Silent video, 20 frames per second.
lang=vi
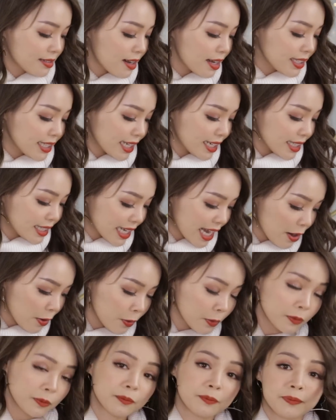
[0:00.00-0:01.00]
sữa chân
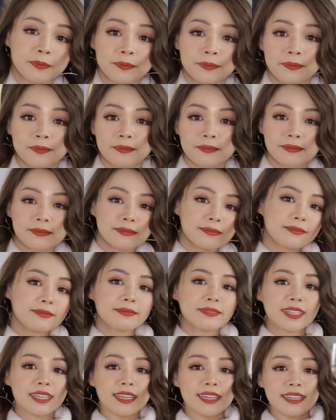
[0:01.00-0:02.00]
trâu
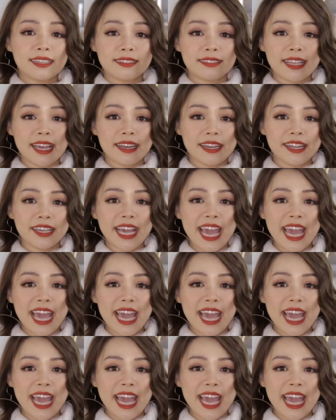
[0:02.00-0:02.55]
sẽ đi